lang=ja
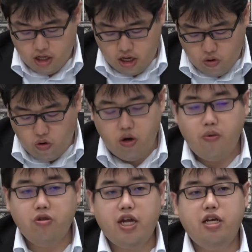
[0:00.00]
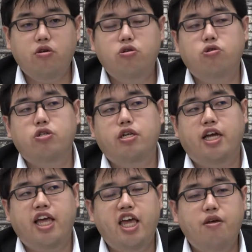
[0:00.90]
で、ここの問題の特徴として
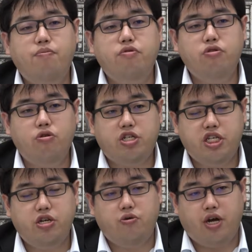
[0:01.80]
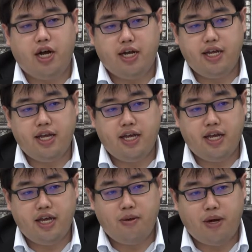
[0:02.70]
は、英文の資料が、
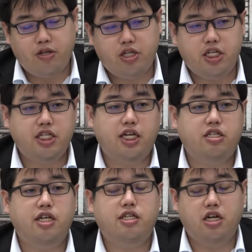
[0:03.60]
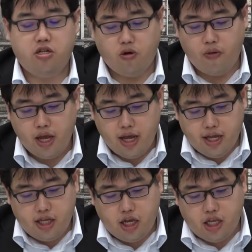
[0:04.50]
えー、毎年1台出題されると。
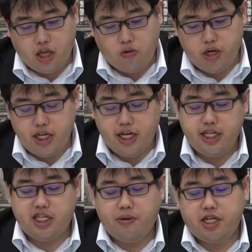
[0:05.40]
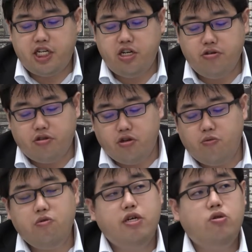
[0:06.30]
で、ただこれに関しては、資料その
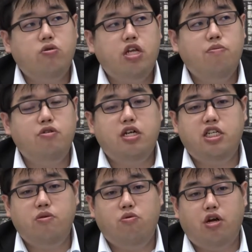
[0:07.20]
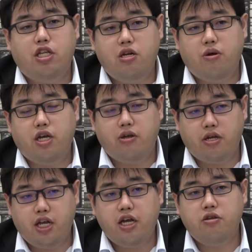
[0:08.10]
ものはそんなに難しいものが出るわけで
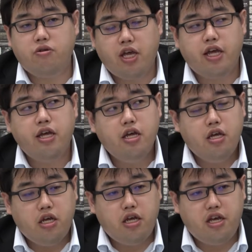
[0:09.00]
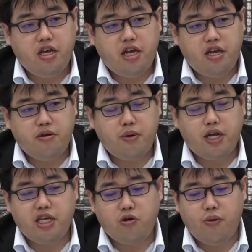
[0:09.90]
はないので、えー、ま
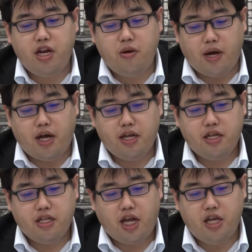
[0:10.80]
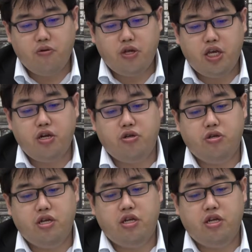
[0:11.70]
あ、読めれば対応できる